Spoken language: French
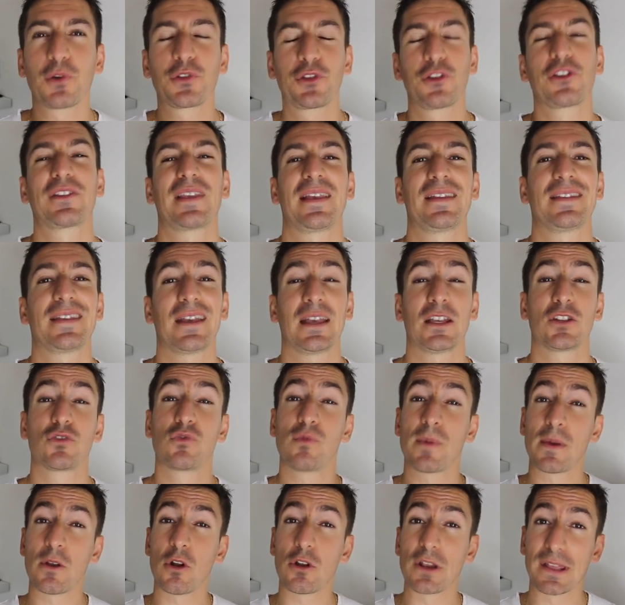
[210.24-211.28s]
pour ceux que ça intéresse, je
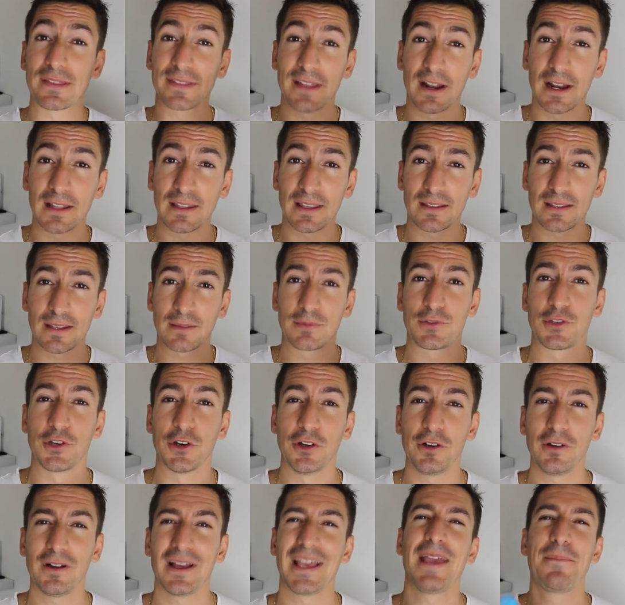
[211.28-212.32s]
vous mets le lien dans la
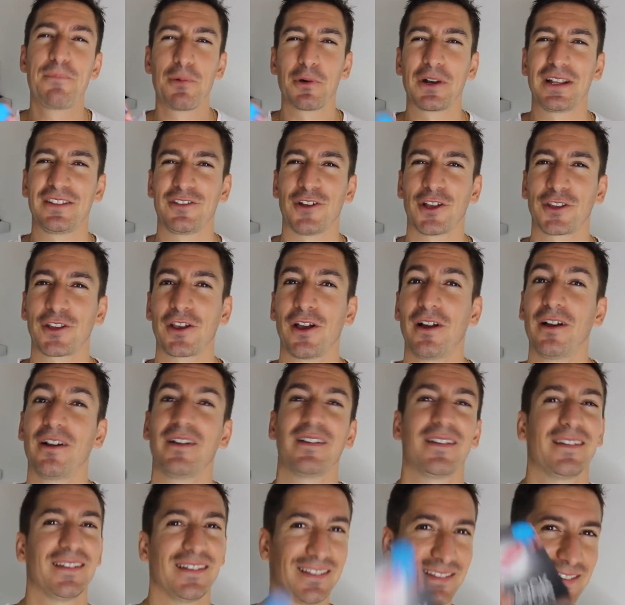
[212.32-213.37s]
description, et pour les autres,
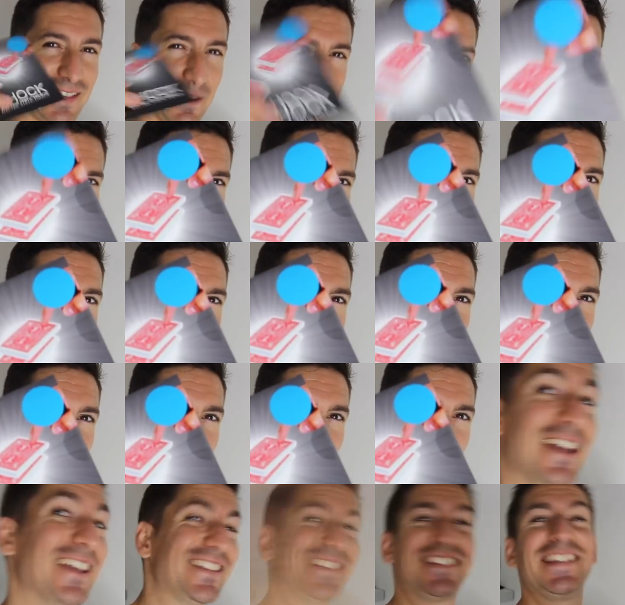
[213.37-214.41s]
c'est parti pour le
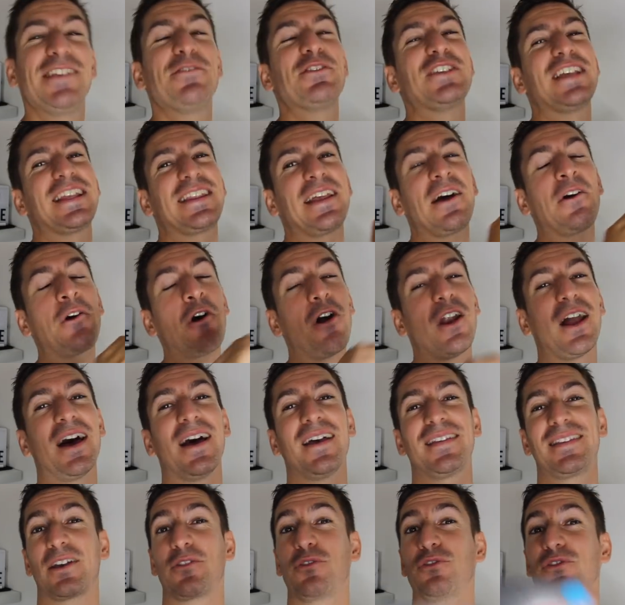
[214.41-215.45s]
concours. Et si vous êtes encore
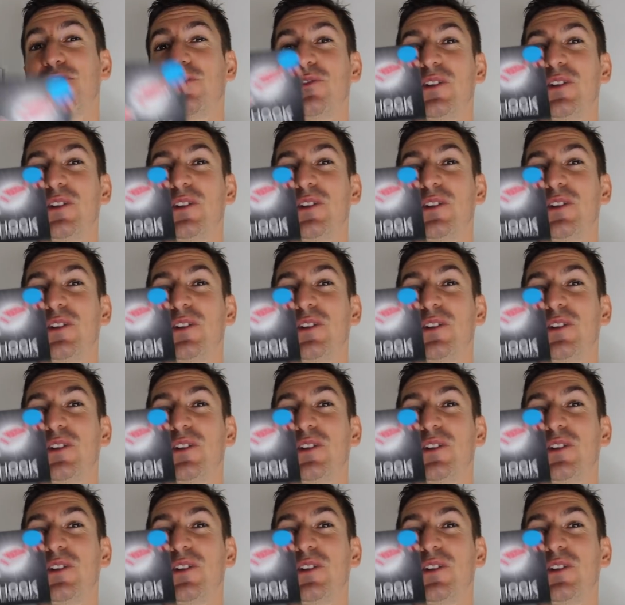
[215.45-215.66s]
là, c'est que vous